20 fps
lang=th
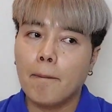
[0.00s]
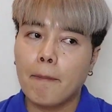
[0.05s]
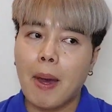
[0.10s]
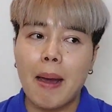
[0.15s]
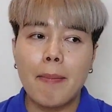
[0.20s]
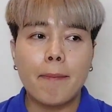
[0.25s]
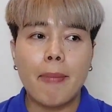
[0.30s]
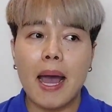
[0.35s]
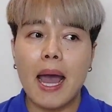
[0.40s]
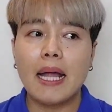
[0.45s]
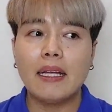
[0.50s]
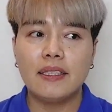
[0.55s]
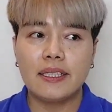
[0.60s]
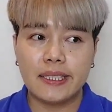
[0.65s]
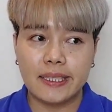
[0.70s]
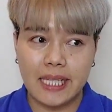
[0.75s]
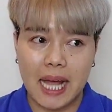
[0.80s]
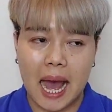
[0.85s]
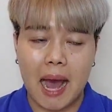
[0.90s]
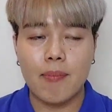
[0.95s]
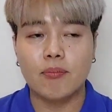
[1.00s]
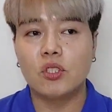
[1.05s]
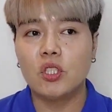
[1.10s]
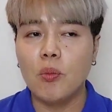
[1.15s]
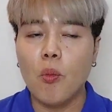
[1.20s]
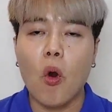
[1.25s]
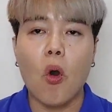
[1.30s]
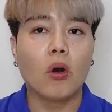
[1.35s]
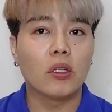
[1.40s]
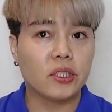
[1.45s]
ประมาณ 3 ชั่
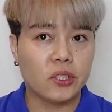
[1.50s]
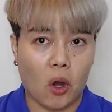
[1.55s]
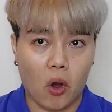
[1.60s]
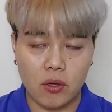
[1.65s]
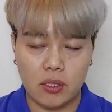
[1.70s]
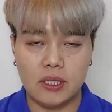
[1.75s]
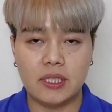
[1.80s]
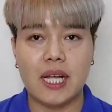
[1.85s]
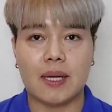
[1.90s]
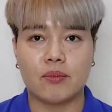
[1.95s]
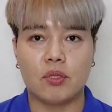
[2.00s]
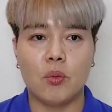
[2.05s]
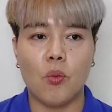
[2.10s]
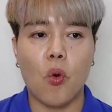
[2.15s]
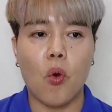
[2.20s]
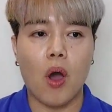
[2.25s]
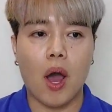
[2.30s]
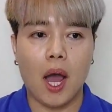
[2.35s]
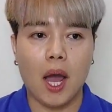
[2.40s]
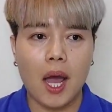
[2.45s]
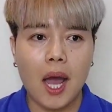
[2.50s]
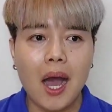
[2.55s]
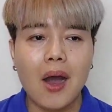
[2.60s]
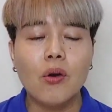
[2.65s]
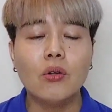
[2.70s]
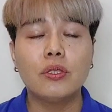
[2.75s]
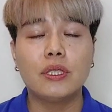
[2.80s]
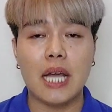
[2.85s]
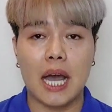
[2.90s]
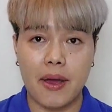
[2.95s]
วโมง2ถึง3ชั่วโมงเขา
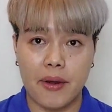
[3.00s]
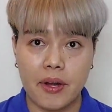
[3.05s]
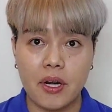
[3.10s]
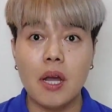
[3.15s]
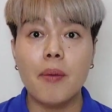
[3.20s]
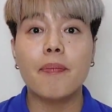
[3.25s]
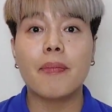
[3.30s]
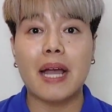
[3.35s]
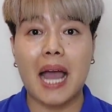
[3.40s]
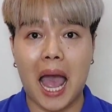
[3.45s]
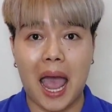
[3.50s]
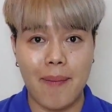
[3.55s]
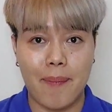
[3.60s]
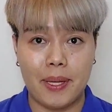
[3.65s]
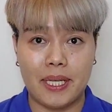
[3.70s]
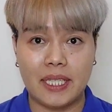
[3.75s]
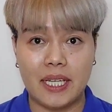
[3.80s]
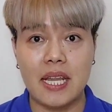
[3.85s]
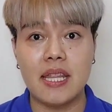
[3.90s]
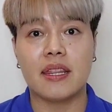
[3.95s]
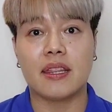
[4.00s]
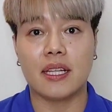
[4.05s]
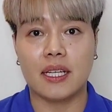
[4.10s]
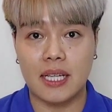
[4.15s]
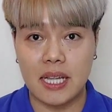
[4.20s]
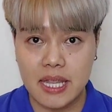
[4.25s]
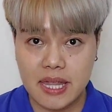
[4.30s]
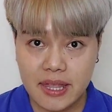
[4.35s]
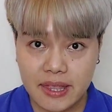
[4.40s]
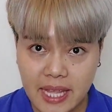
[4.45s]
จะเริ่มกลายเป็นกลิ่นส
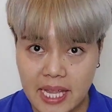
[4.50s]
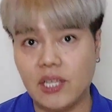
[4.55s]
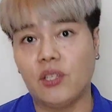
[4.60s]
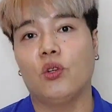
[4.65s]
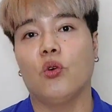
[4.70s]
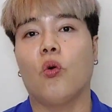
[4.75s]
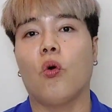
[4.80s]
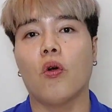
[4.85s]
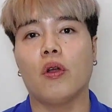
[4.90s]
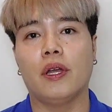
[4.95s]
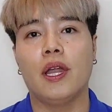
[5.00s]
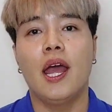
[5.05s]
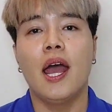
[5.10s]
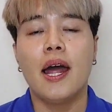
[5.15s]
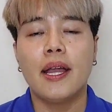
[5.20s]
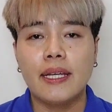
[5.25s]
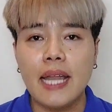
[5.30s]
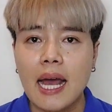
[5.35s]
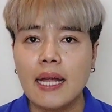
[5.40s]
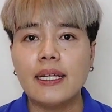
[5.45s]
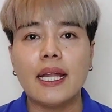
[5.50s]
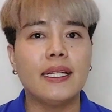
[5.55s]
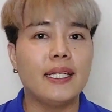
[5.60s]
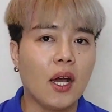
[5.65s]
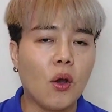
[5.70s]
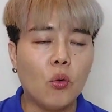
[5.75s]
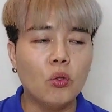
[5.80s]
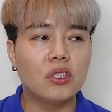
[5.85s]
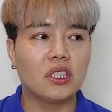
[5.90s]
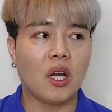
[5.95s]
กินเต็มทุกคนดังนั้น
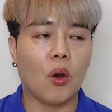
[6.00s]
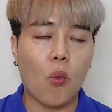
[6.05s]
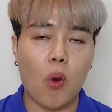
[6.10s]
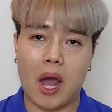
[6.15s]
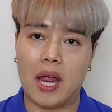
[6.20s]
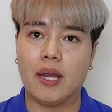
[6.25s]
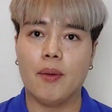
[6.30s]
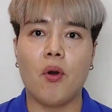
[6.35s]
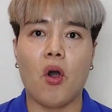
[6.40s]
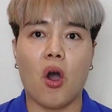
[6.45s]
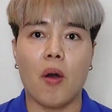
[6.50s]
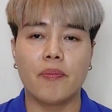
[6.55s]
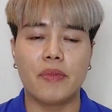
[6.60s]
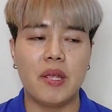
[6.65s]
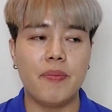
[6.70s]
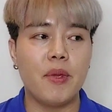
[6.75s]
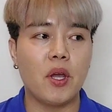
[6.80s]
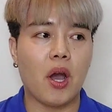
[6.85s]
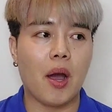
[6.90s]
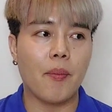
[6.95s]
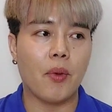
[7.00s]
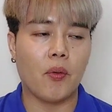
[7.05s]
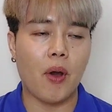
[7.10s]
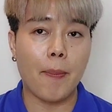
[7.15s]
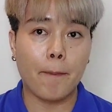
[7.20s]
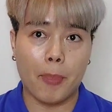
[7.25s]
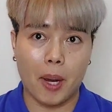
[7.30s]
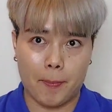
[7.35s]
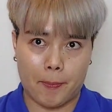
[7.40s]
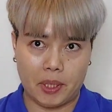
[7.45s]
ถ้าคุณจะหวังน้ำหอมที่มีความแบบ
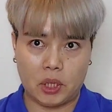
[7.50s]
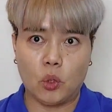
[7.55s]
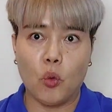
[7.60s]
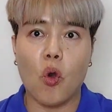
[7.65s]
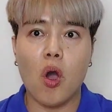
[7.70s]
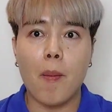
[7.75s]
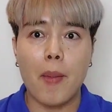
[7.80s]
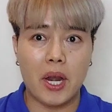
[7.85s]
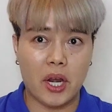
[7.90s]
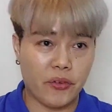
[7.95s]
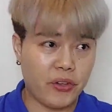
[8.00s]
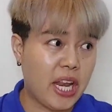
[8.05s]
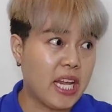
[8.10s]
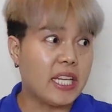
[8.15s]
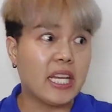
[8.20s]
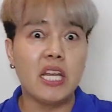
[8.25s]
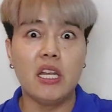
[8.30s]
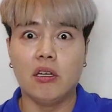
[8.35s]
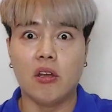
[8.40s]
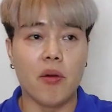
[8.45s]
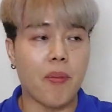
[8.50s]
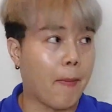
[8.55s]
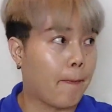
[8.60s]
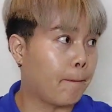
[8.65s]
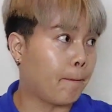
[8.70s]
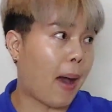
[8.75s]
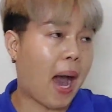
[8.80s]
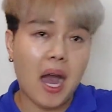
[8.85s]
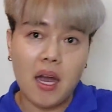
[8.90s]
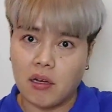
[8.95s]
ว่าเปิดประตูเข้ามาแล้วได้กลิ่นเลยแบบ
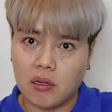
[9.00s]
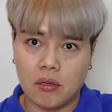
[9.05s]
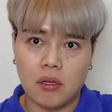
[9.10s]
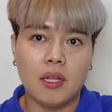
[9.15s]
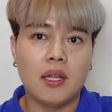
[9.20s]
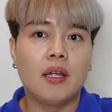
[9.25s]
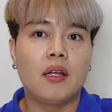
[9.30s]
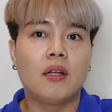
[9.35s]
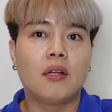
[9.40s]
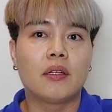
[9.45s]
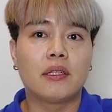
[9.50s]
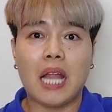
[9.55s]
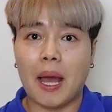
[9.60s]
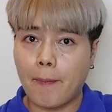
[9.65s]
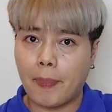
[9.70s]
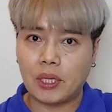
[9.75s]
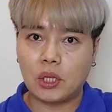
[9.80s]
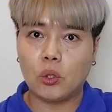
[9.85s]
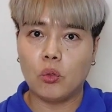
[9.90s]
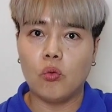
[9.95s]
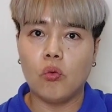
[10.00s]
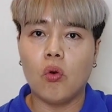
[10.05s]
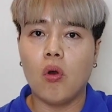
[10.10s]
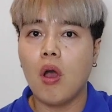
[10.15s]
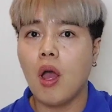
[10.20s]
ปั้งหน้าประตู